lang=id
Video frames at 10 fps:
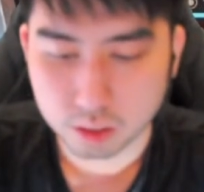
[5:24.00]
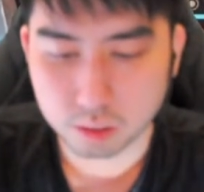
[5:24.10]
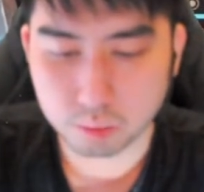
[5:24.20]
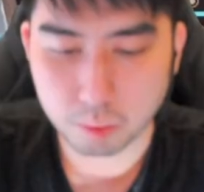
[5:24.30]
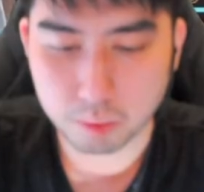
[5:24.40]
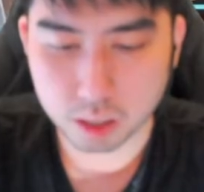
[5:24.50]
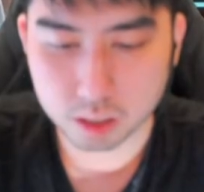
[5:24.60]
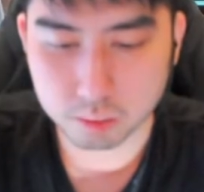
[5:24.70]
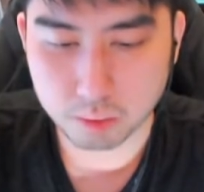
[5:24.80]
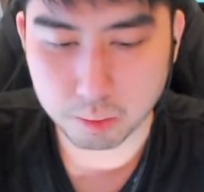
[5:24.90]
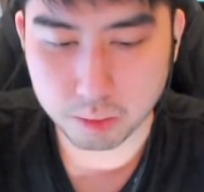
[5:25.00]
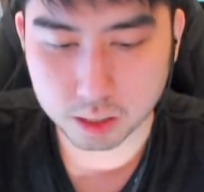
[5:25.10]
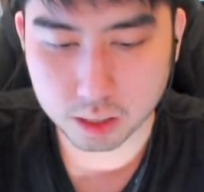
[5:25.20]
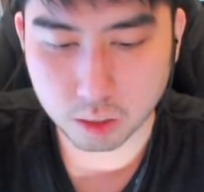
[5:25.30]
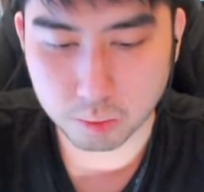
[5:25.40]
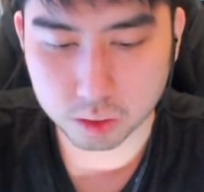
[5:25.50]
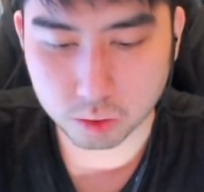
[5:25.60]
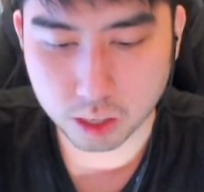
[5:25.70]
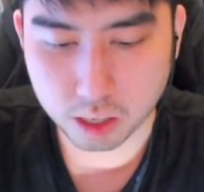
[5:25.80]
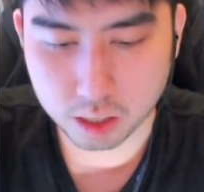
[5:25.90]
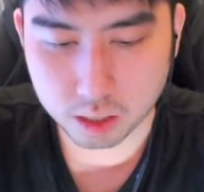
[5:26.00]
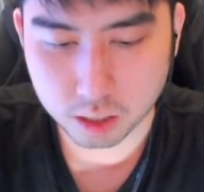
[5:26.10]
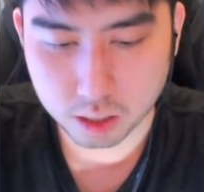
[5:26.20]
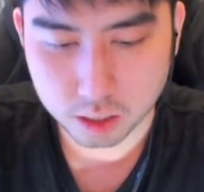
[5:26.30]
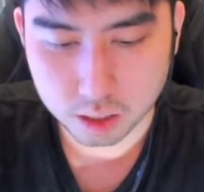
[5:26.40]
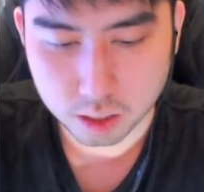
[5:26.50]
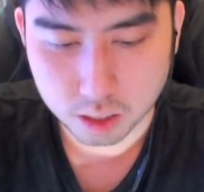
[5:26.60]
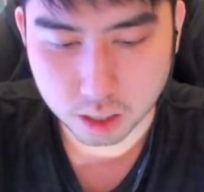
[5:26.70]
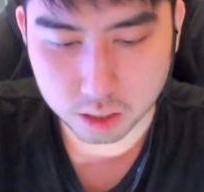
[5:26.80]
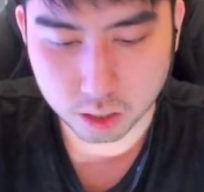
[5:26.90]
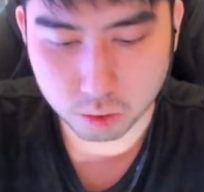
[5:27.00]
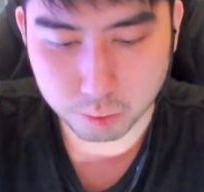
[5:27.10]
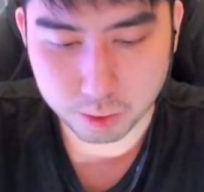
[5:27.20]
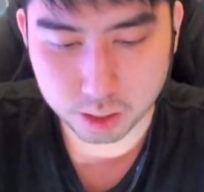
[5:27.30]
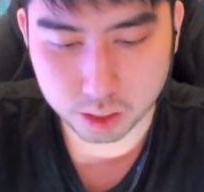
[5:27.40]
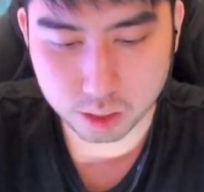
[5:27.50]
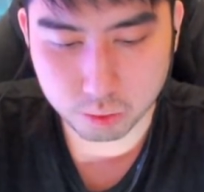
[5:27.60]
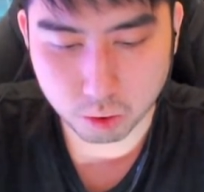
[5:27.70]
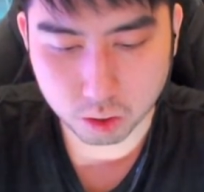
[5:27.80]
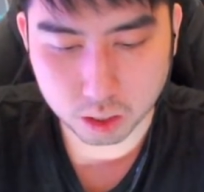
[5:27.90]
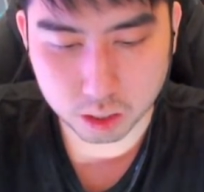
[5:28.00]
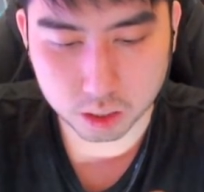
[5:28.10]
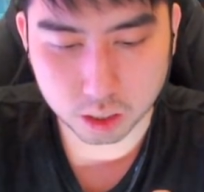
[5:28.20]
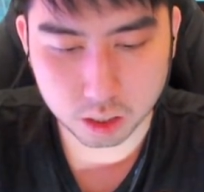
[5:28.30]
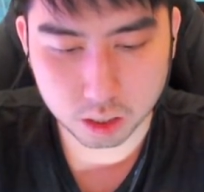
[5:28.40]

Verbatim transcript: 19 kalau masukin HC 2 biji sih worth it sih.